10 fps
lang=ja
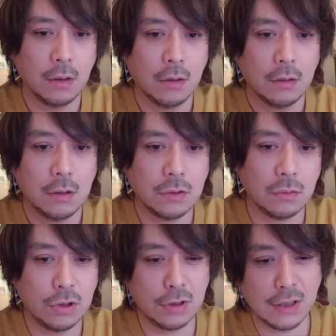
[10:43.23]
でそ
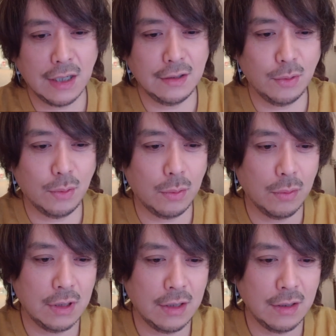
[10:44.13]
の羊飼いのところ
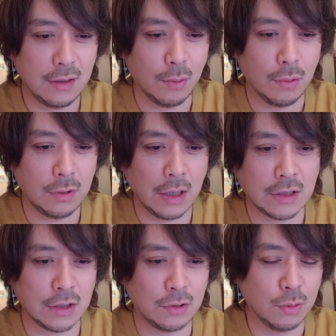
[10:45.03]
にこう天
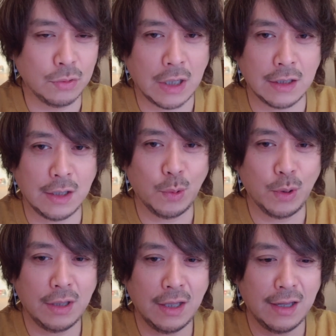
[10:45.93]
使たちの歌が聞こ
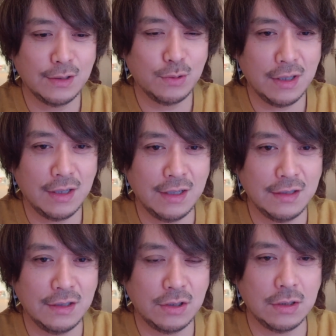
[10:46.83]
えてそれで
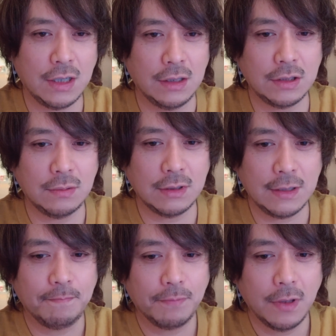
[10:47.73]
羊飼いたちは
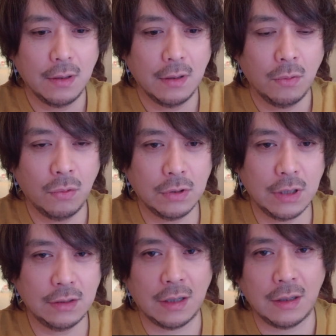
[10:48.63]
さ本当
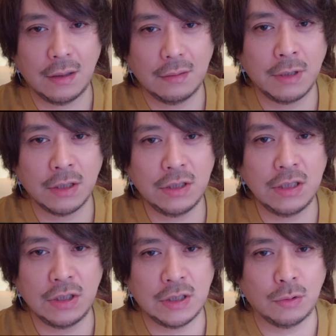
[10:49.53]
だったら町
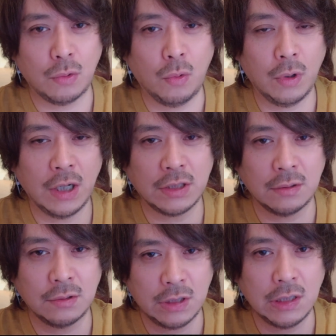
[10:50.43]
に行っちゃうと怒られちゃ
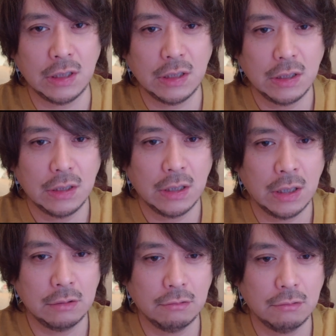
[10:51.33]
うし
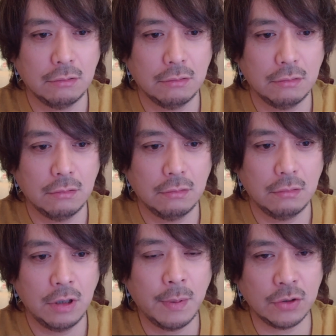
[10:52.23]
あの
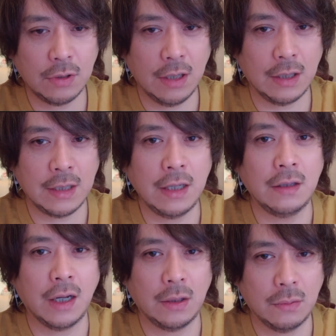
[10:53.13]
居場所なんかないん
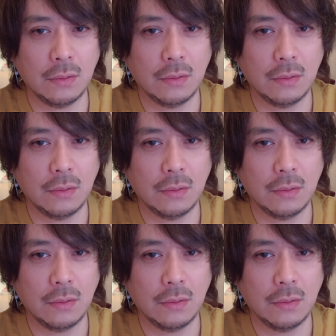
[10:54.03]
だけど